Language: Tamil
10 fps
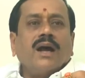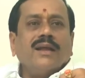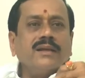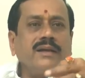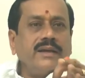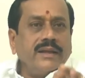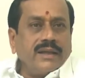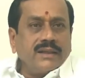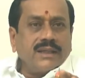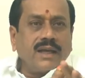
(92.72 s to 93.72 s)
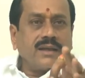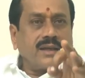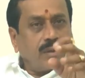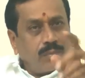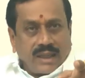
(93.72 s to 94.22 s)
அதுக்கு டிஐஜியாக இருக்கிற